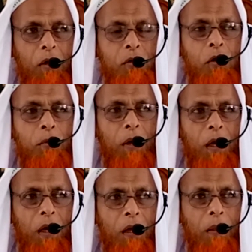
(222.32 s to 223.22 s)
অথবা
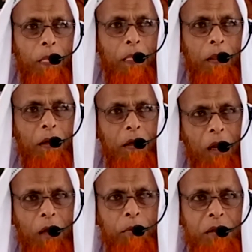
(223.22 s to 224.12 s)

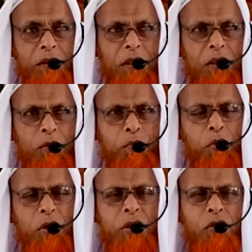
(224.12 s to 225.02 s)
লাভ আছে কিন্তু
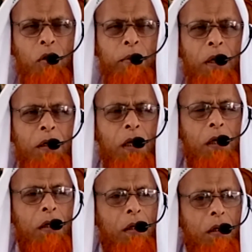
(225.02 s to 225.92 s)
পরিশ্রম একটা
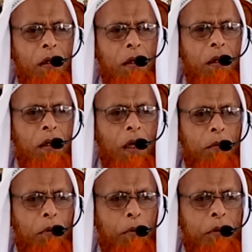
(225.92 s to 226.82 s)

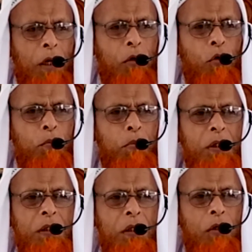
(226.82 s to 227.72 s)
এক ব্যবসায় খুব
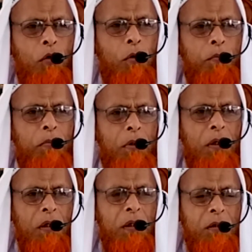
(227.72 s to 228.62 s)
বেশি খুব
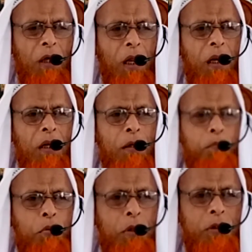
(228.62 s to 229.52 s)
শারীরিক
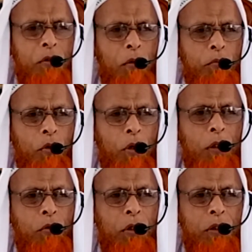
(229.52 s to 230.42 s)
পরিশ্রম
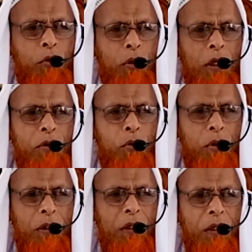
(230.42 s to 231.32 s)
দৌড়াদৌড়ি ছুটাছুটি